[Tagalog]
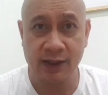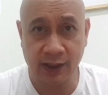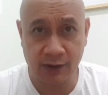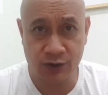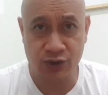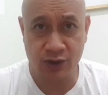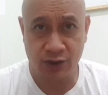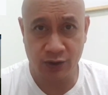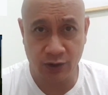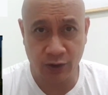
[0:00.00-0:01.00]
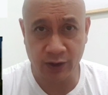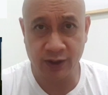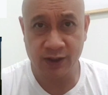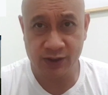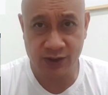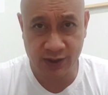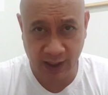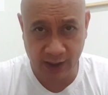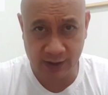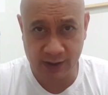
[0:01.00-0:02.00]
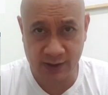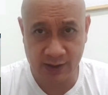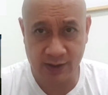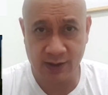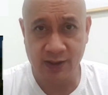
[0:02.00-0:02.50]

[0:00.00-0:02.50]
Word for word: Here's your chance.